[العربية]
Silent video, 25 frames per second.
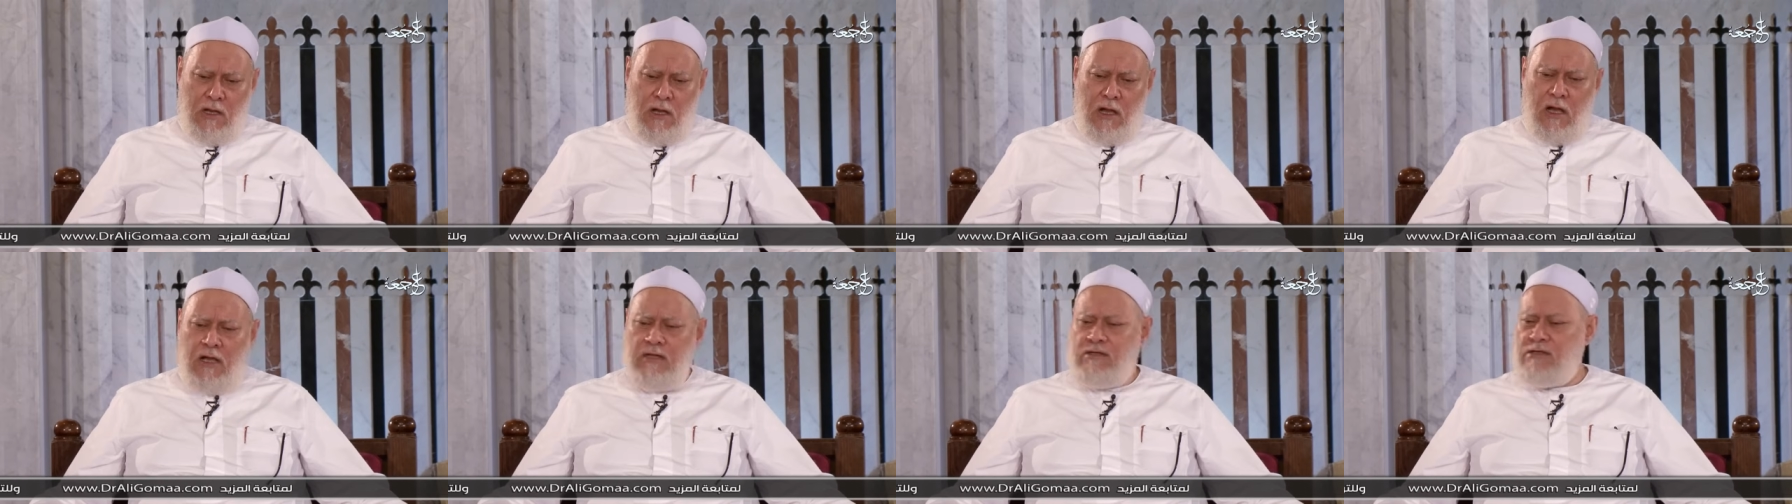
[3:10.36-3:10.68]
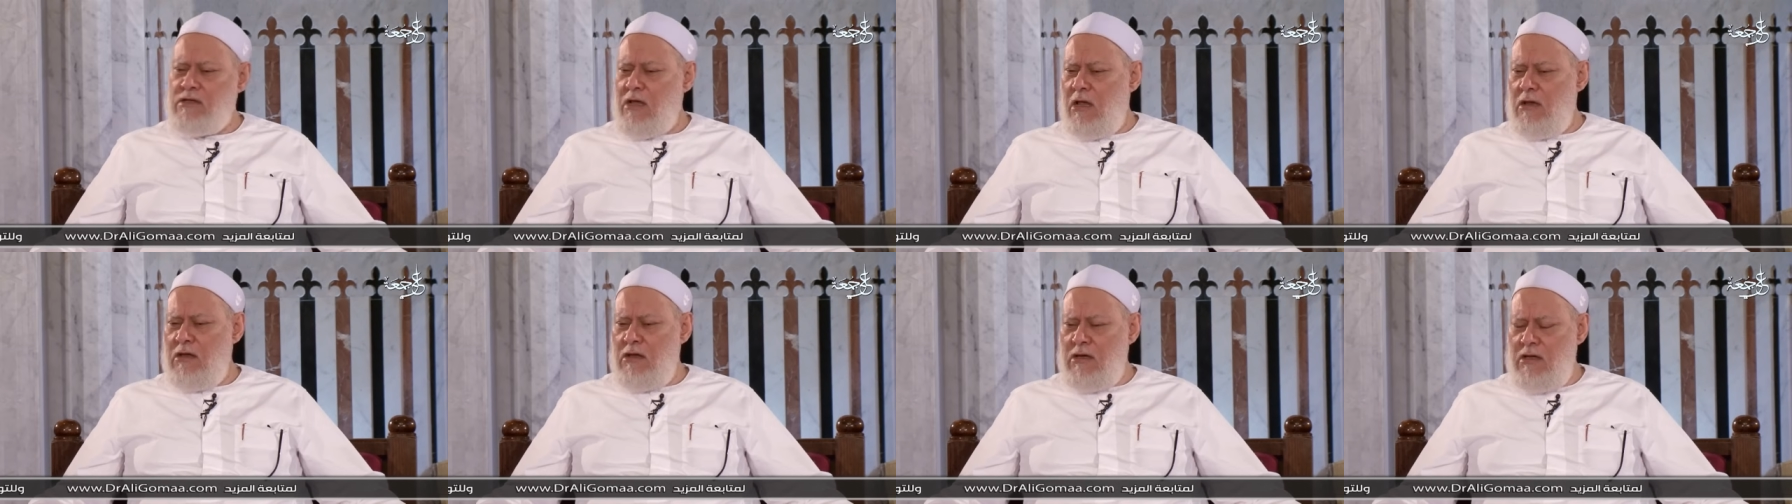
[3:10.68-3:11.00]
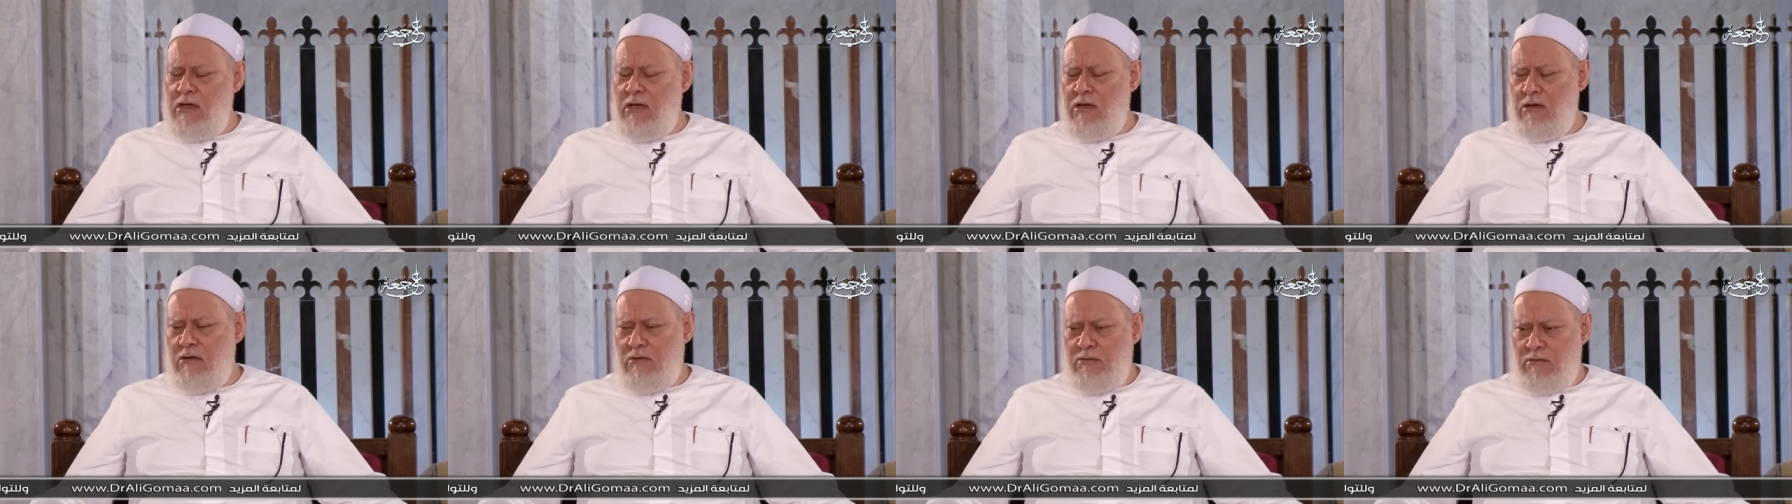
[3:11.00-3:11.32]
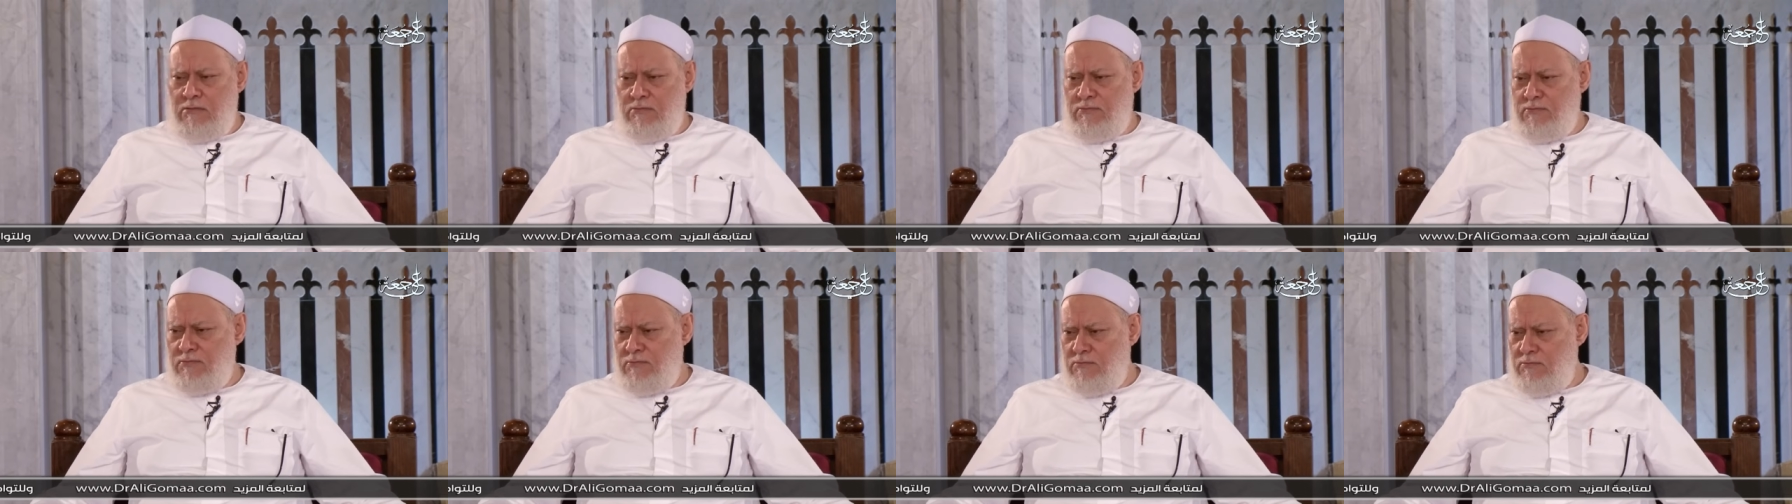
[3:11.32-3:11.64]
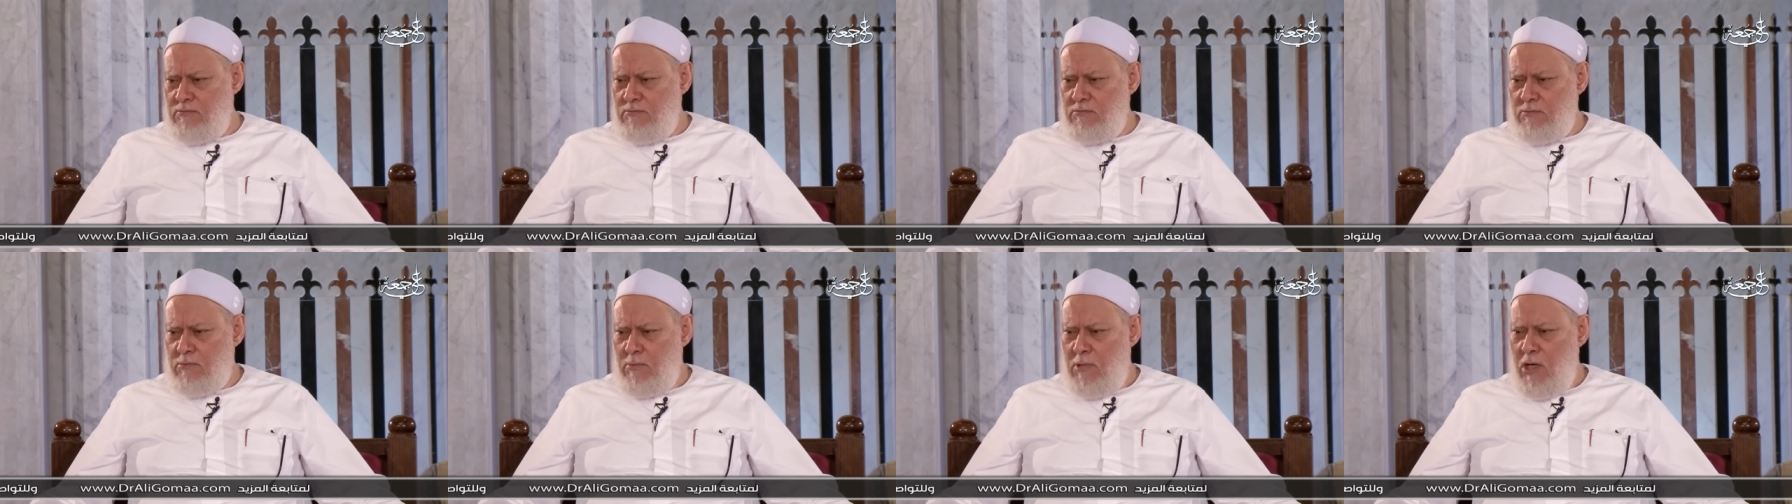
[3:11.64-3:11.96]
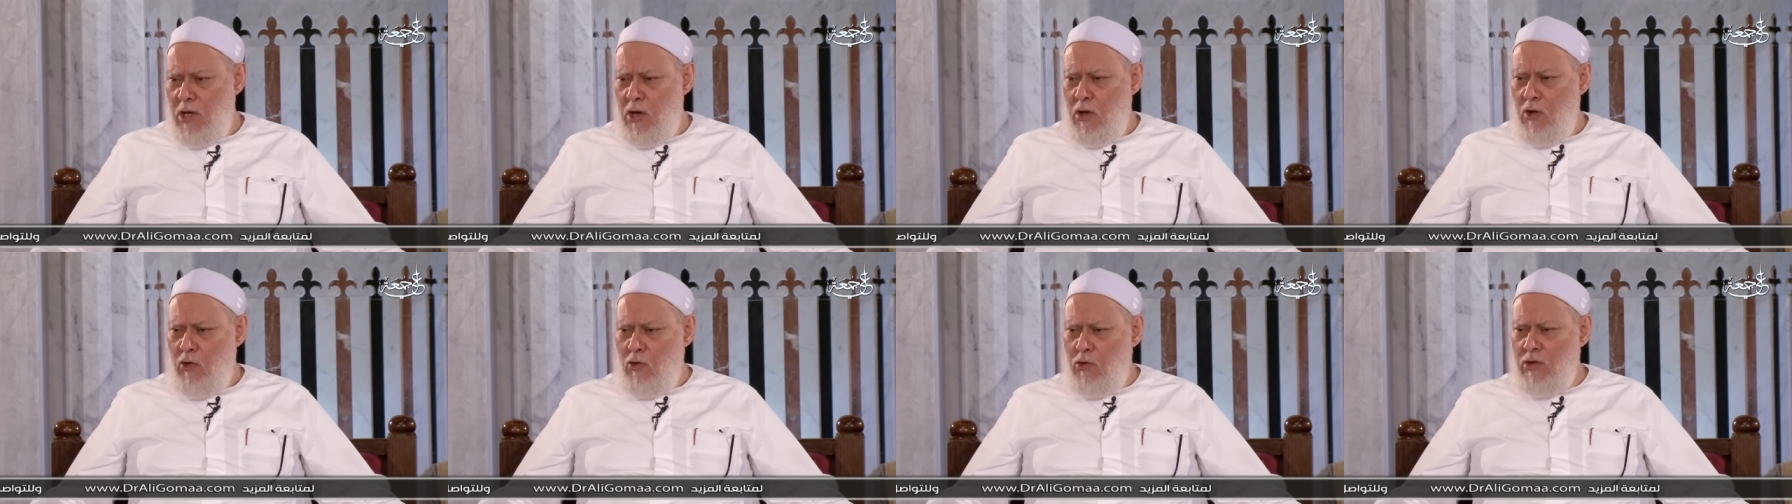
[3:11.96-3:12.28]
اصلي
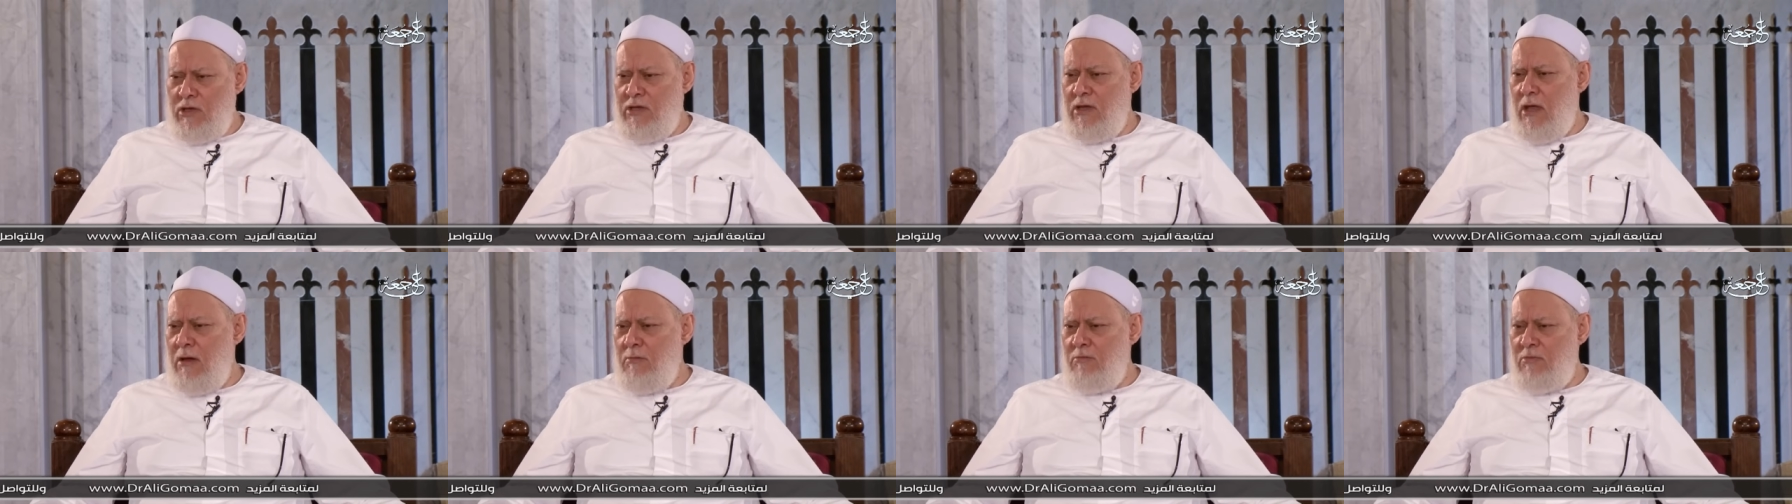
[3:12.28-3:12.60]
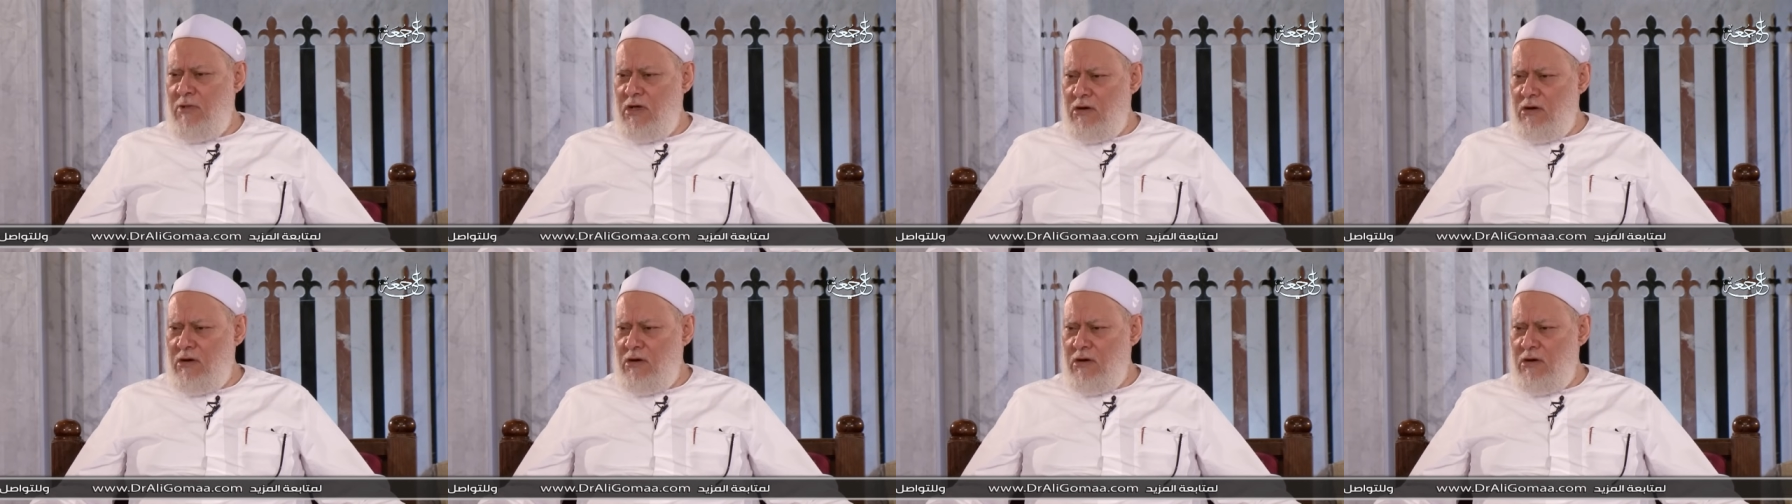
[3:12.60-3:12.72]
قدام